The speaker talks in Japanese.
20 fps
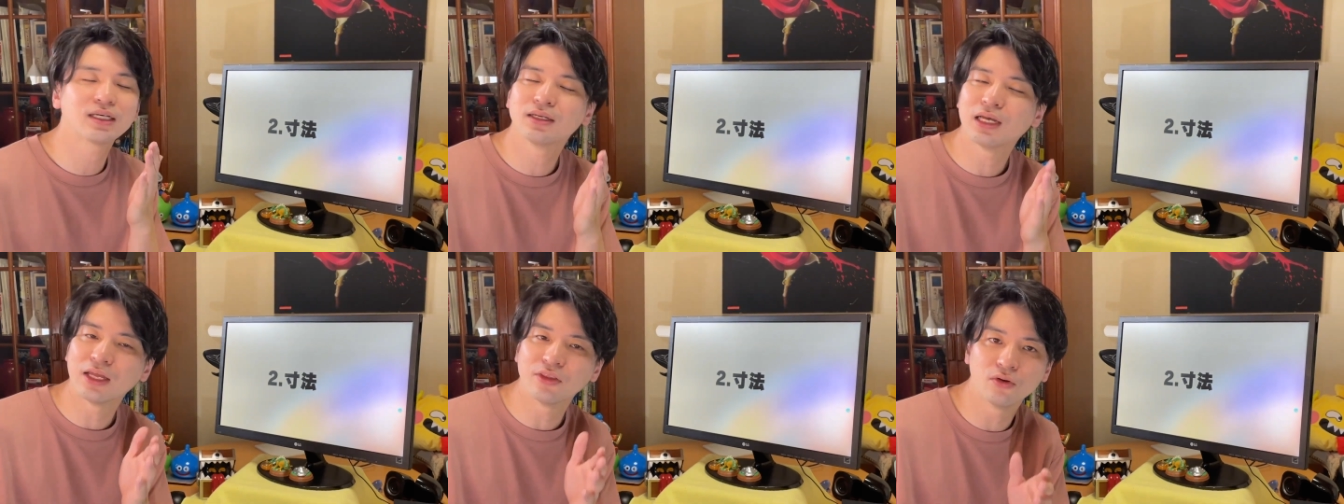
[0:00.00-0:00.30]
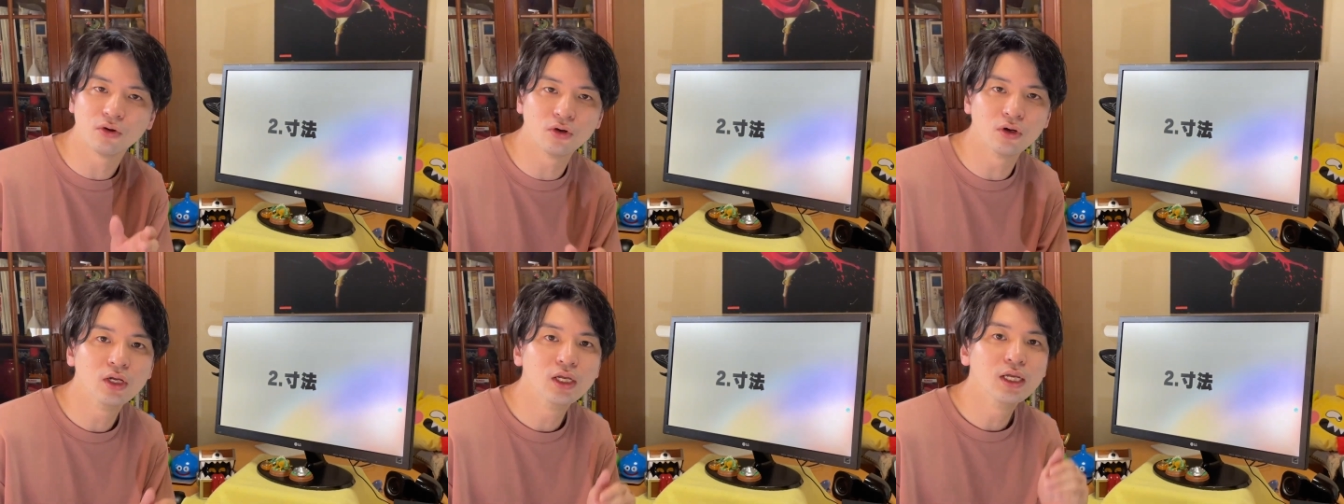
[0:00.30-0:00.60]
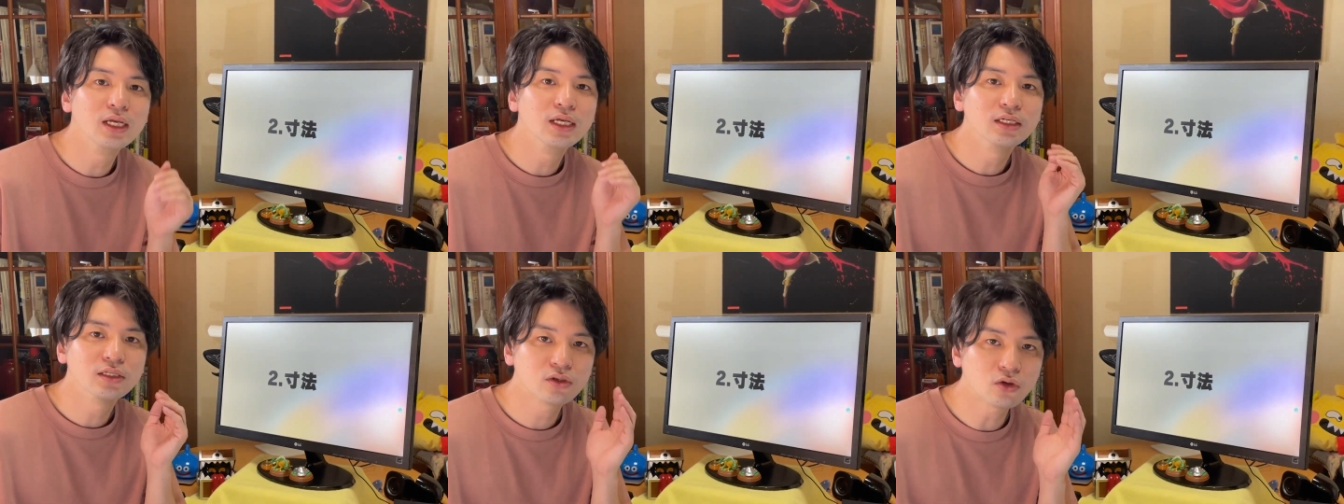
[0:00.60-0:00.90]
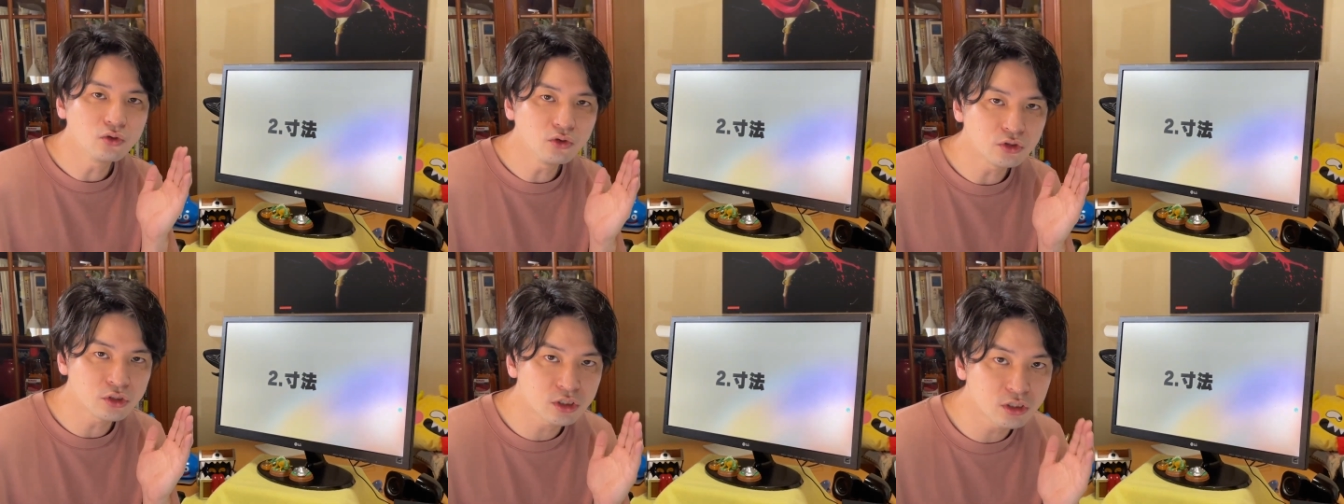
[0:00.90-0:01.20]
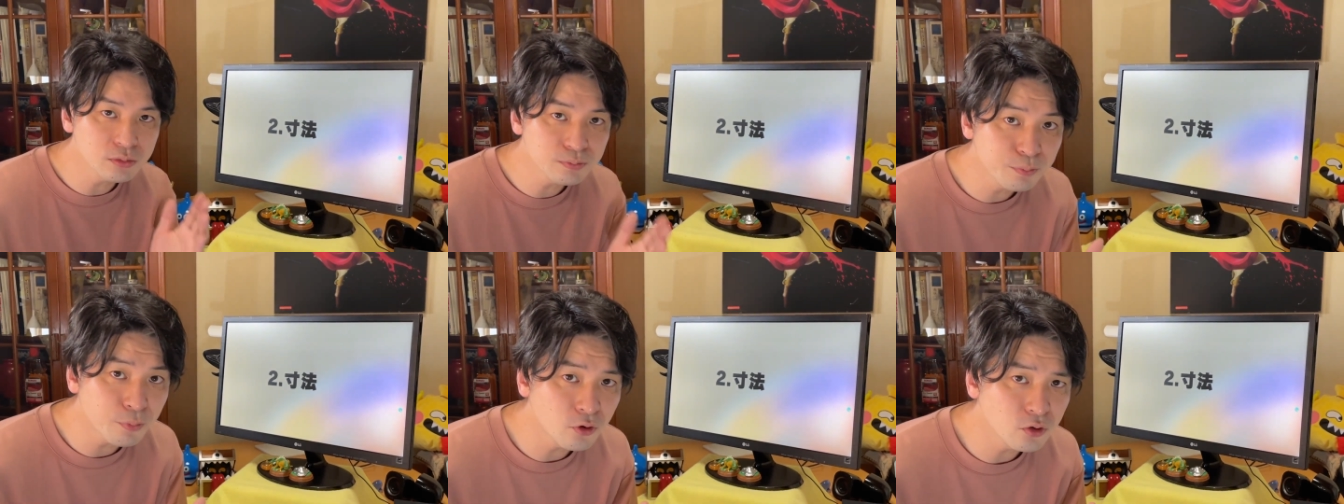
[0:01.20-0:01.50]
あの、この
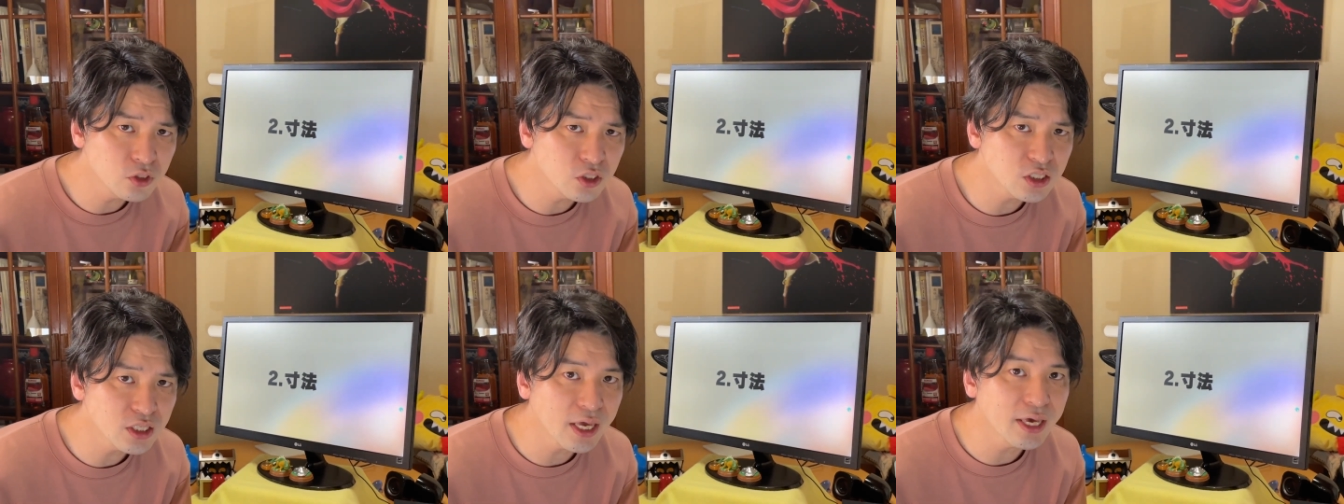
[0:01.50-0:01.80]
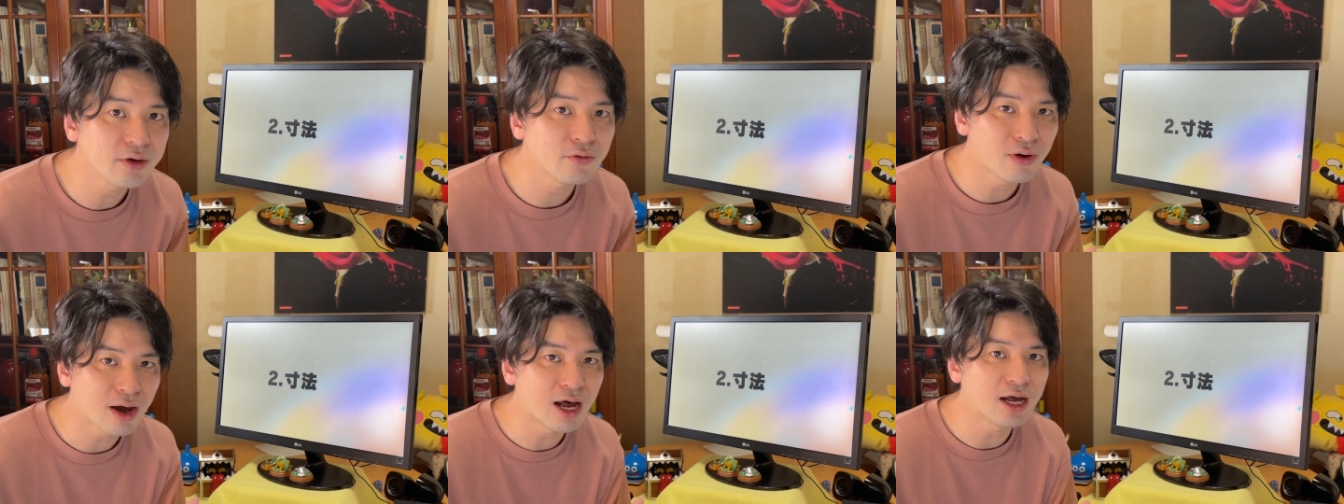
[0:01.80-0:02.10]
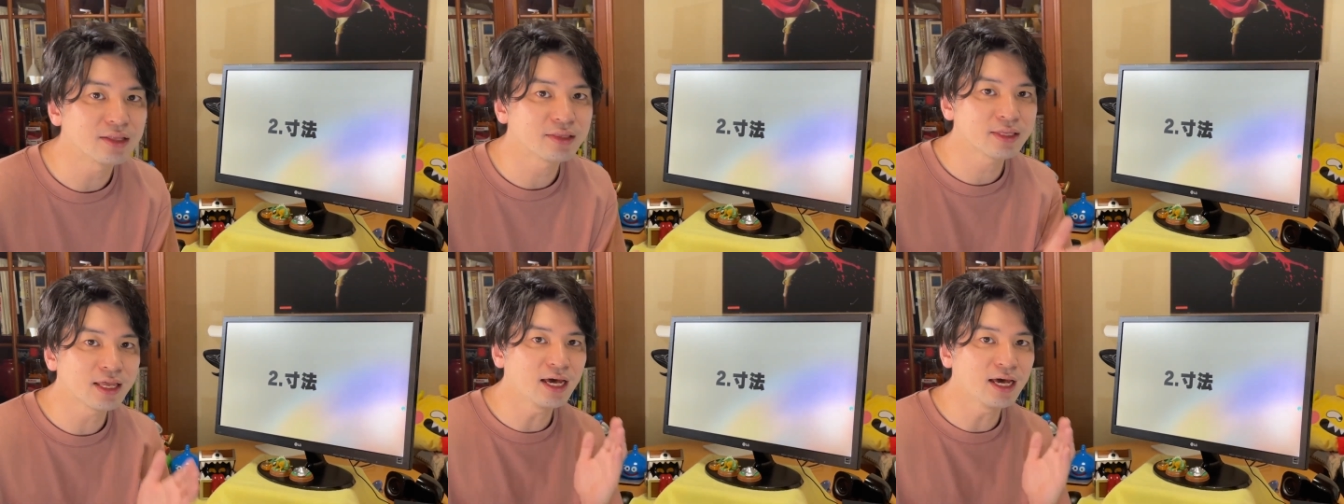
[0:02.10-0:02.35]
寸法自体は